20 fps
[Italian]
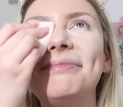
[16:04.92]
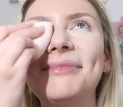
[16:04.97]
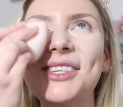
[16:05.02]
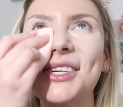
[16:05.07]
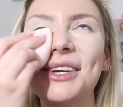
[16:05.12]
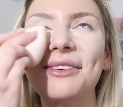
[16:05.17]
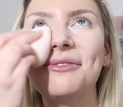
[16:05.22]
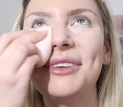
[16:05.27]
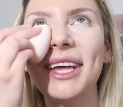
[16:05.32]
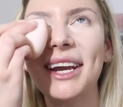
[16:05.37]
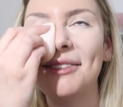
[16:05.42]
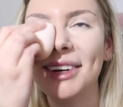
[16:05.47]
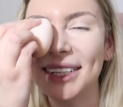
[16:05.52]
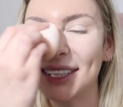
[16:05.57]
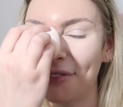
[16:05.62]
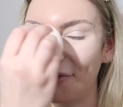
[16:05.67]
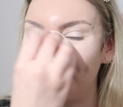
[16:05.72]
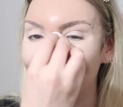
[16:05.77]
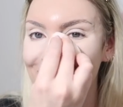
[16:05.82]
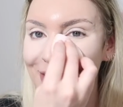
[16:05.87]
vi
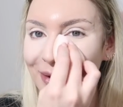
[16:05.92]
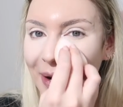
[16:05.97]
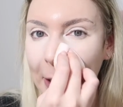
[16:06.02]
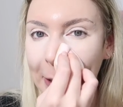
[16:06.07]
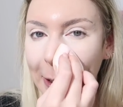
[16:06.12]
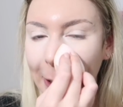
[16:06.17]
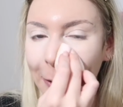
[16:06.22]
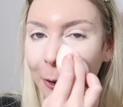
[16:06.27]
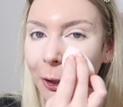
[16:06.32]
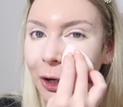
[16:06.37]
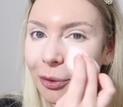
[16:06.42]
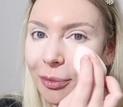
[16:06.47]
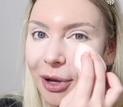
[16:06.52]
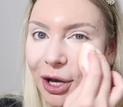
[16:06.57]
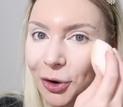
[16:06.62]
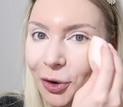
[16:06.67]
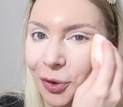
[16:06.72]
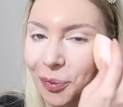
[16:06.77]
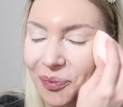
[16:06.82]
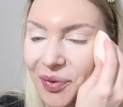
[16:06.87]
eravate affezionati a noi come
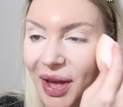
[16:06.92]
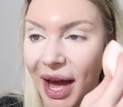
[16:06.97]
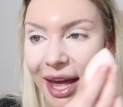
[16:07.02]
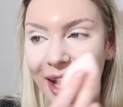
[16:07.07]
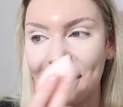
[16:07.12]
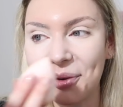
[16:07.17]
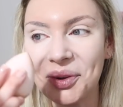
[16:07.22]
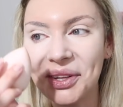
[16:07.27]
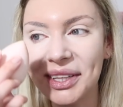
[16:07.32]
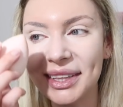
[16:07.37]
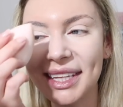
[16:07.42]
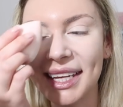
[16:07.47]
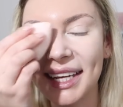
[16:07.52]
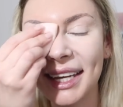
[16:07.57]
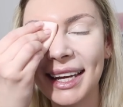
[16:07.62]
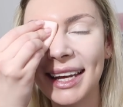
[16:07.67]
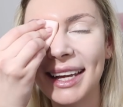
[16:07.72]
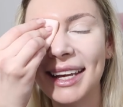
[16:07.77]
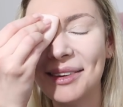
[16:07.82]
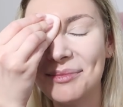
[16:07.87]
coppia e
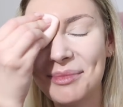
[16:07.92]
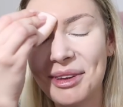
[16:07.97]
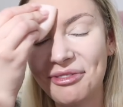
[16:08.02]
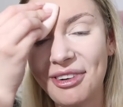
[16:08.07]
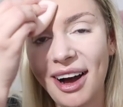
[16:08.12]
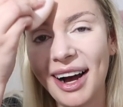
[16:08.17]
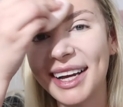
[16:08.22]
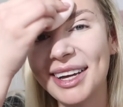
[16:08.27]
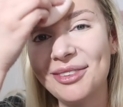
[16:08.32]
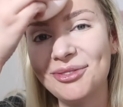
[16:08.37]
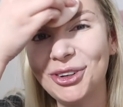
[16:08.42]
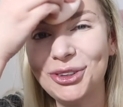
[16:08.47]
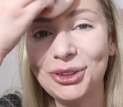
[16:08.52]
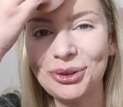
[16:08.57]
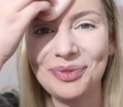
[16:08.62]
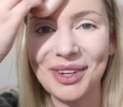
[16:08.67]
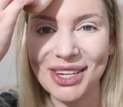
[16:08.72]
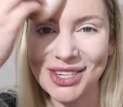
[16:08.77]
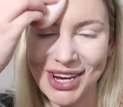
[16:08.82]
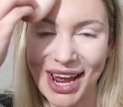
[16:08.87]
quindi mi fa anche
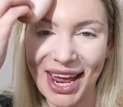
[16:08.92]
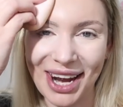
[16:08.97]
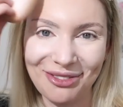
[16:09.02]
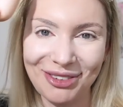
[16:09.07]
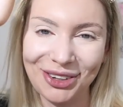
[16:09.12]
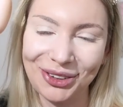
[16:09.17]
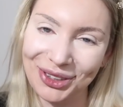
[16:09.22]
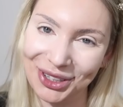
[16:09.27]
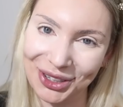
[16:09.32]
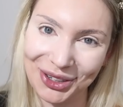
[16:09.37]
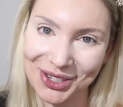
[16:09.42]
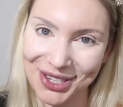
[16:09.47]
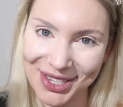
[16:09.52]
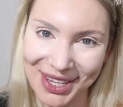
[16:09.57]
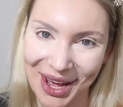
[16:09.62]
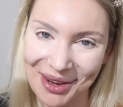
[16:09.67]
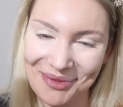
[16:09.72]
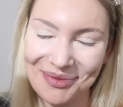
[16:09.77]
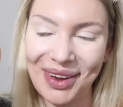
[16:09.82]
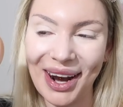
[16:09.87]
molto piacere, ve lo dico
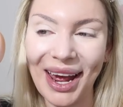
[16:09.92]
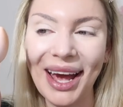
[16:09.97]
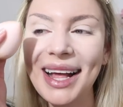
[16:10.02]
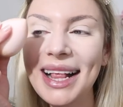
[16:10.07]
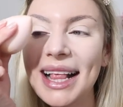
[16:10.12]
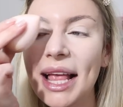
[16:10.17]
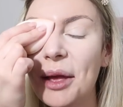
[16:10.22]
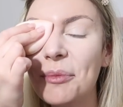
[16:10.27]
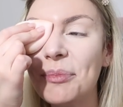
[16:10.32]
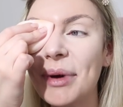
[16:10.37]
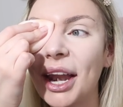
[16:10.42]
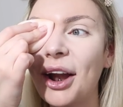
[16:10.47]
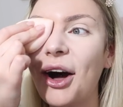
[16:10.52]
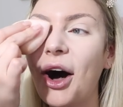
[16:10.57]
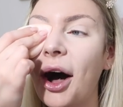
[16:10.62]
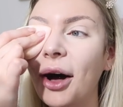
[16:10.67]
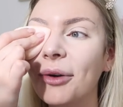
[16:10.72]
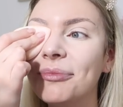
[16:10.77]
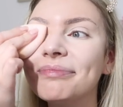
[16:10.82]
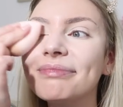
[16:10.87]
sempre,
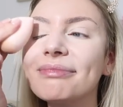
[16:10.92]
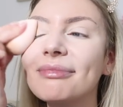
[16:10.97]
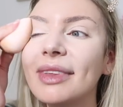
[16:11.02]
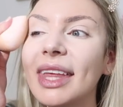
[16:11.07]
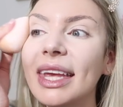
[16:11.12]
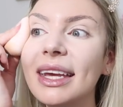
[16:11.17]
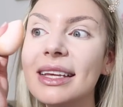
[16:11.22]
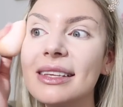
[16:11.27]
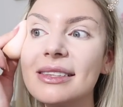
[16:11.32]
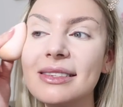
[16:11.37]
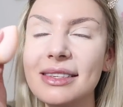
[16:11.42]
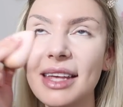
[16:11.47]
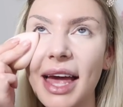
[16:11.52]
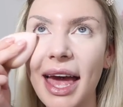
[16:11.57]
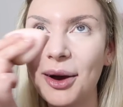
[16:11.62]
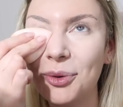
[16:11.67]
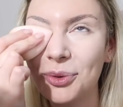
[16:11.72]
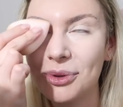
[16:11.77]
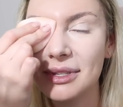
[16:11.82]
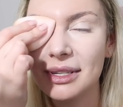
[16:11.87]
però
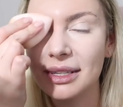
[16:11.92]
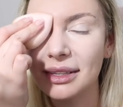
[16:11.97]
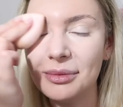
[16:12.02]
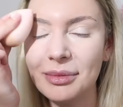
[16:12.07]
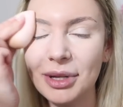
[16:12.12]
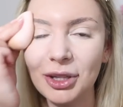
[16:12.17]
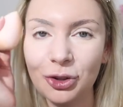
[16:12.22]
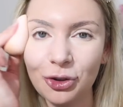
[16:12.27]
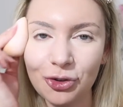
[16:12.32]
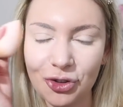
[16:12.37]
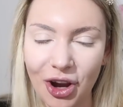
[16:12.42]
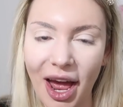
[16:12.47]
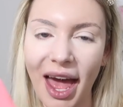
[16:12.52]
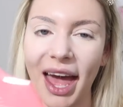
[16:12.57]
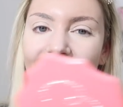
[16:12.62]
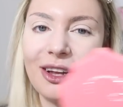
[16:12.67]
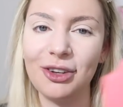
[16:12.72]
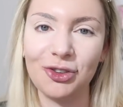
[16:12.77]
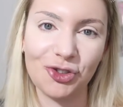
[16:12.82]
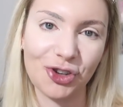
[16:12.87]
se un sentimento
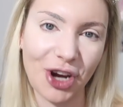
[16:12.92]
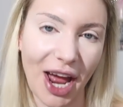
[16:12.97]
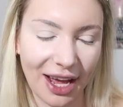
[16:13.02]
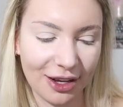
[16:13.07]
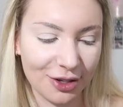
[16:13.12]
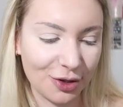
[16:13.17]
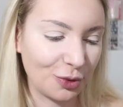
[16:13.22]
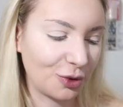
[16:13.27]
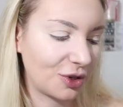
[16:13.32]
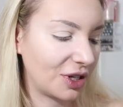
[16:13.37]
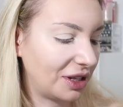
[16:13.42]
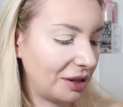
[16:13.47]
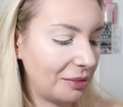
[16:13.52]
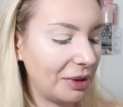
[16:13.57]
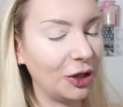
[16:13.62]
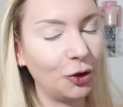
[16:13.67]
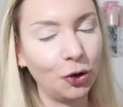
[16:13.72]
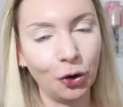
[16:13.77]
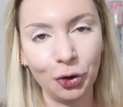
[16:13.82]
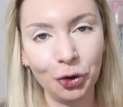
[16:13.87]
c'è, c'è, se un
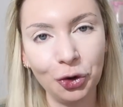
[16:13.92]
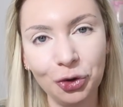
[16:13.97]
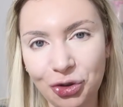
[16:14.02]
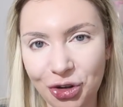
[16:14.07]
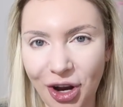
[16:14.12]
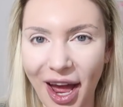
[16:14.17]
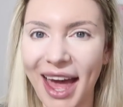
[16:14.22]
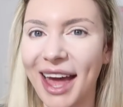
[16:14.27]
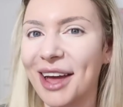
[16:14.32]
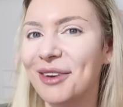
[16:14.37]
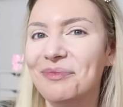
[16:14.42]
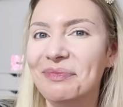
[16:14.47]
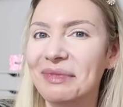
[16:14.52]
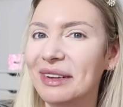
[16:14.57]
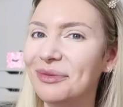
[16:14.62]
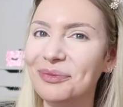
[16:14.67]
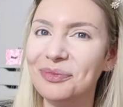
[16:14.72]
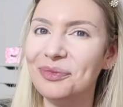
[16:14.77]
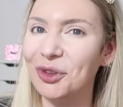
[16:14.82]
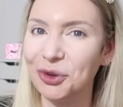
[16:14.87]
sentimento non c'è,
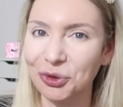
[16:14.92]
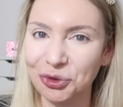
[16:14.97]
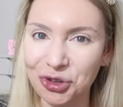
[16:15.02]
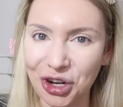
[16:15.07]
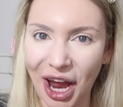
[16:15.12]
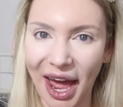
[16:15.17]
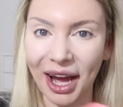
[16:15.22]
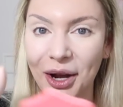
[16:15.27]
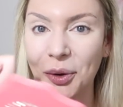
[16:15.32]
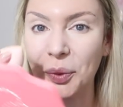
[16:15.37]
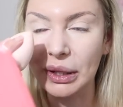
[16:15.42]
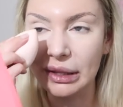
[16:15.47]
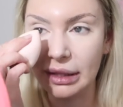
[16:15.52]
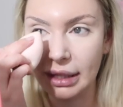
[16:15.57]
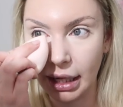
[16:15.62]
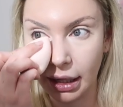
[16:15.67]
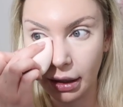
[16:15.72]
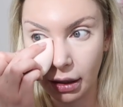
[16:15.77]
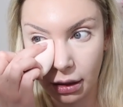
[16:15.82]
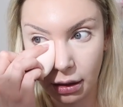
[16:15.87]
non c'è,
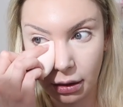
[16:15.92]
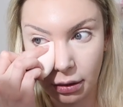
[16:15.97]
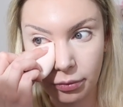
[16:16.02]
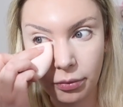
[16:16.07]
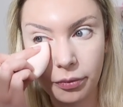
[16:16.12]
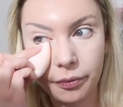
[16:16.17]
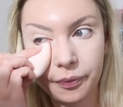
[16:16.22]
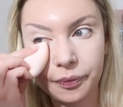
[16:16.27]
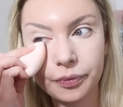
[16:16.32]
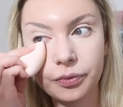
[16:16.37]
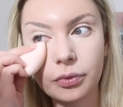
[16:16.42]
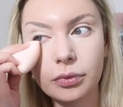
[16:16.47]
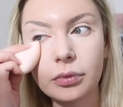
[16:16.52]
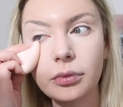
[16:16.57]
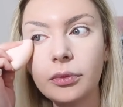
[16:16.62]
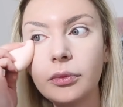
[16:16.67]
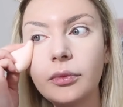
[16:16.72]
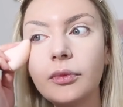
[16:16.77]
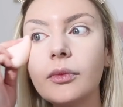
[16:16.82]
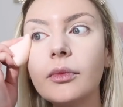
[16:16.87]
quindi um,
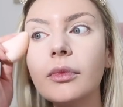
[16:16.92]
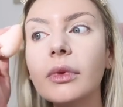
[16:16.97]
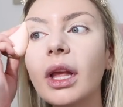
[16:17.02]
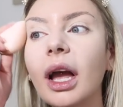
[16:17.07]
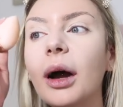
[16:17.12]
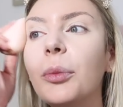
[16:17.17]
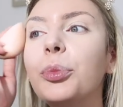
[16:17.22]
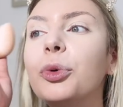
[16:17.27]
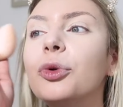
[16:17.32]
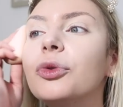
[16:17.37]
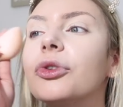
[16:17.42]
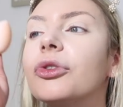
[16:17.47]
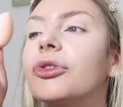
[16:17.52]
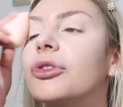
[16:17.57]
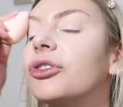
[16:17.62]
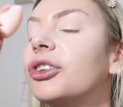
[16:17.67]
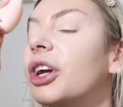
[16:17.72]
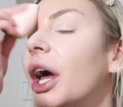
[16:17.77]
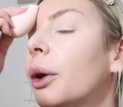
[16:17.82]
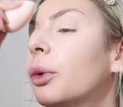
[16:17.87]
appunto
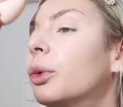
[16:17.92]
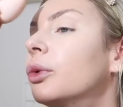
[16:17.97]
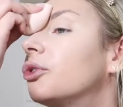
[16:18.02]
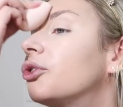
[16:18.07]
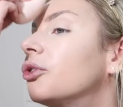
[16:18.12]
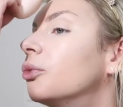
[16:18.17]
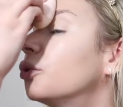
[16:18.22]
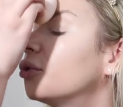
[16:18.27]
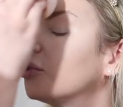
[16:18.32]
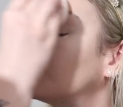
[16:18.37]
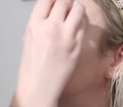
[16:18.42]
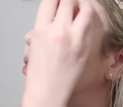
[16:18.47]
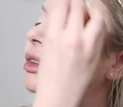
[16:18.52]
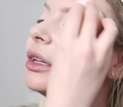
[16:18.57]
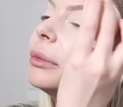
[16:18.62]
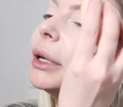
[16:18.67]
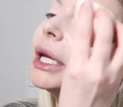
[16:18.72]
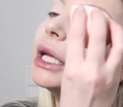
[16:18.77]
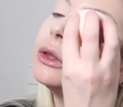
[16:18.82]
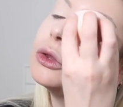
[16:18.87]
se c'è un, un,
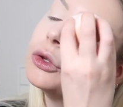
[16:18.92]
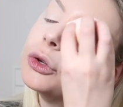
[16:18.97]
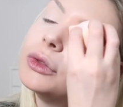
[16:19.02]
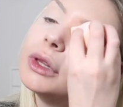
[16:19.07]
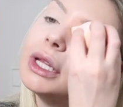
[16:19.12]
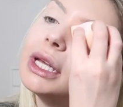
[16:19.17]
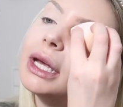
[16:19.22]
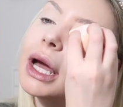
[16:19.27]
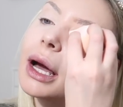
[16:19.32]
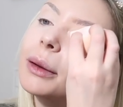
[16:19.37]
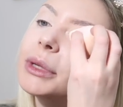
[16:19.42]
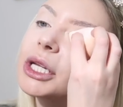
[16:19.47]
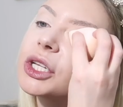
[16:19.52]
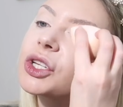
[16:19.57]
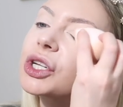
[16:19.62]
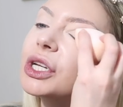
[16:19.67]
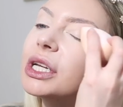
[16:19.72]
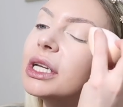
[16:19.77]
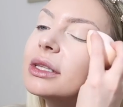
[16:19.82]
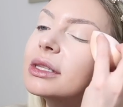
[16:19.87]
sentimento di
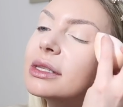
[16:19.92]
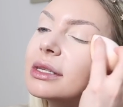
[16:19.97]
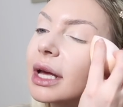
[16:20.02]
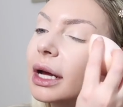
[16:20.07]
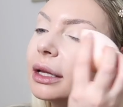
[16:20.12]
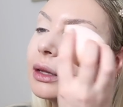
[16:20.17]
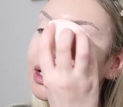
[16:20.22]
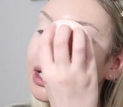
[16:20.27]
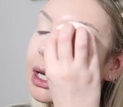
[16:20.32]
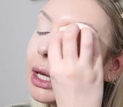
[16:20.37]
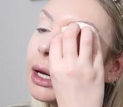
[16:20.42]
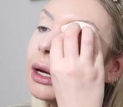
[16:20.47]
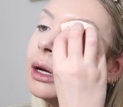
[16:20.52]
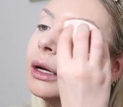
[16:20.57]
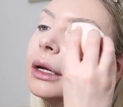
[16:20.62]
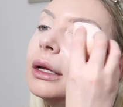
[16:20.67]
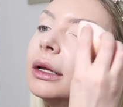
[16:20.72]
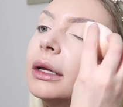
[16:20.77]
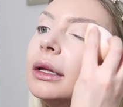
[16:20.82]
amicizia, di